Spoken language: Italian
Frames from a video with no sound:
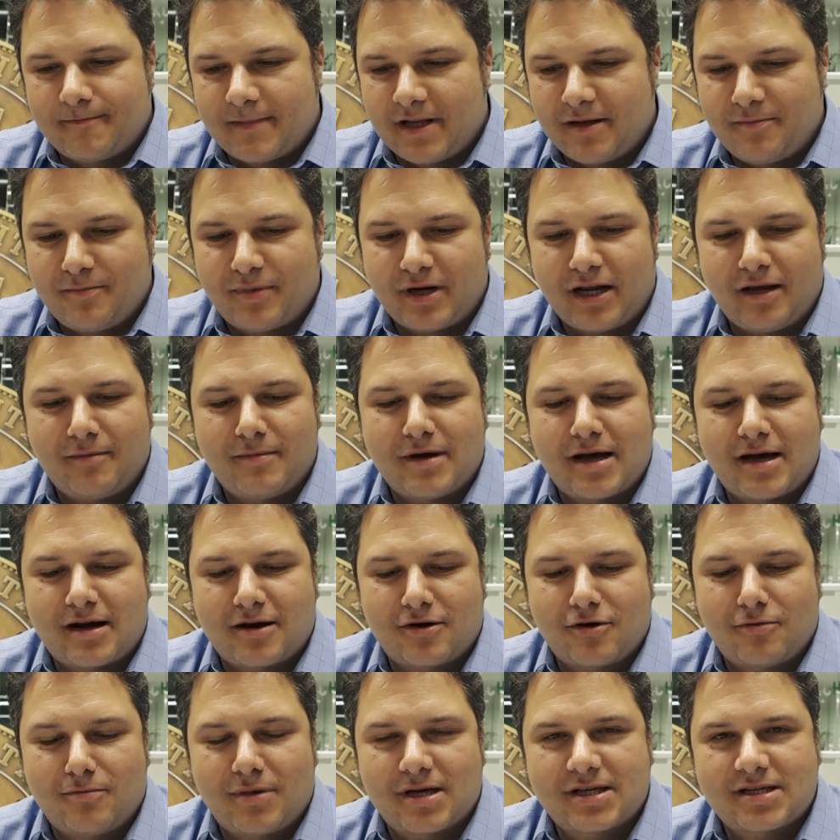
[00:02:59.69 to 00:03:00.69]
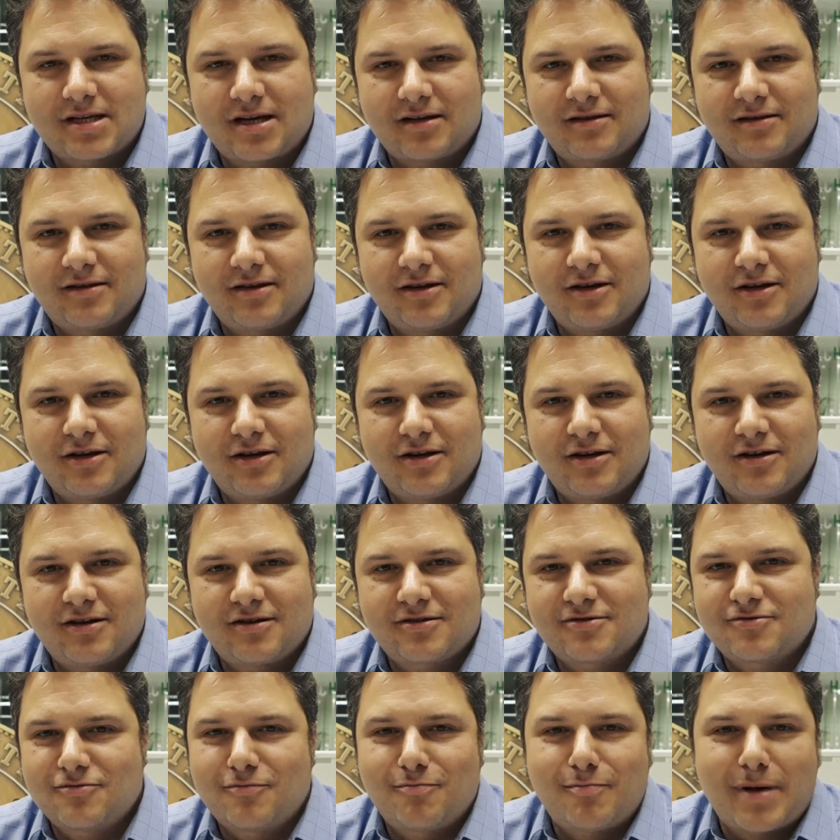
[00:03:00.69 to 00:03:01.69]
Le prime erano
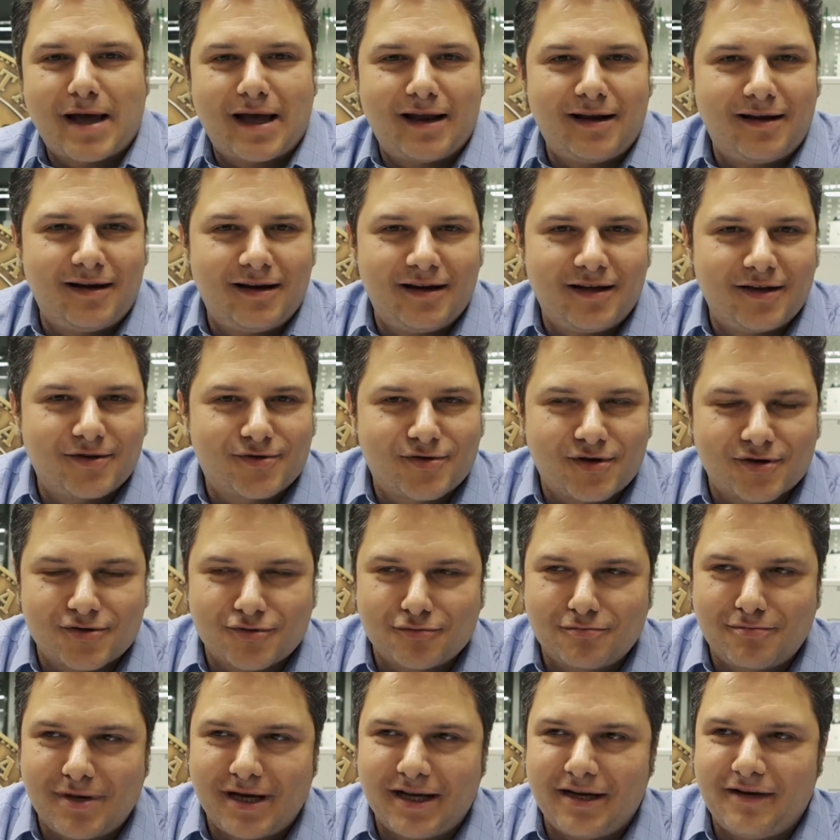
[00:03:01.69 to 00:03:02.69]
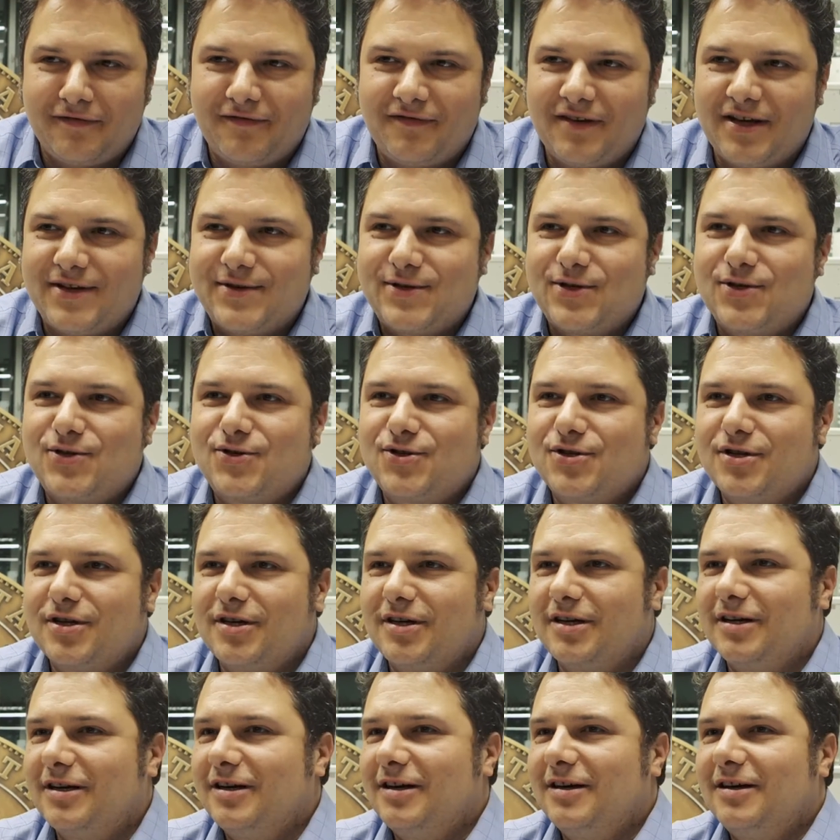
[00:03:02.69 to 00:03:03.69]
basate su pelli, cioè su beni
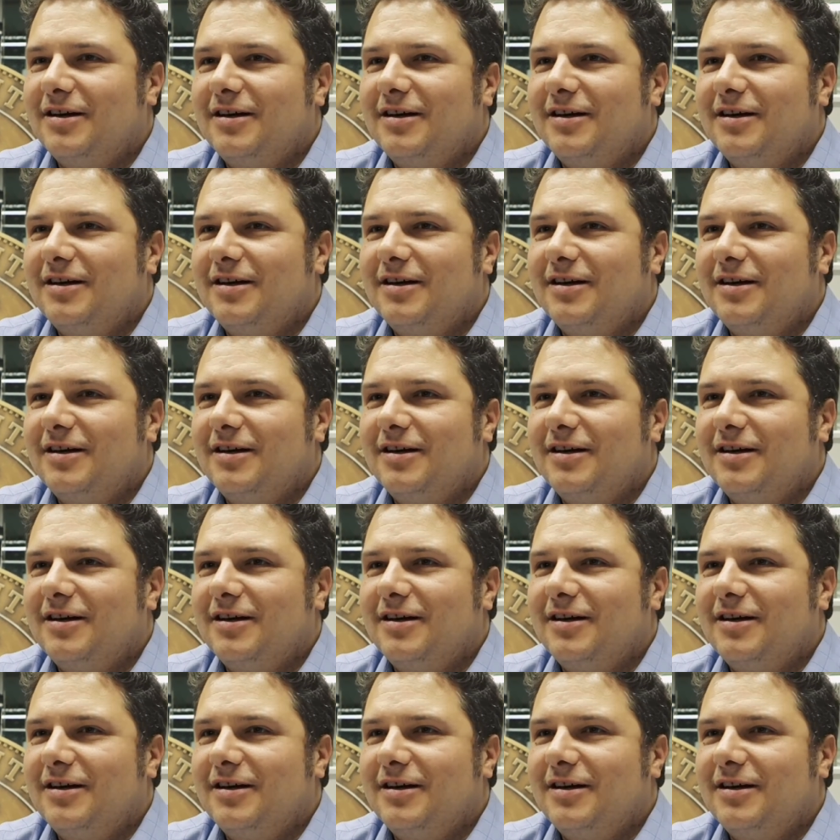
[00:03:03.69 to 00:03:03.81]
fisici,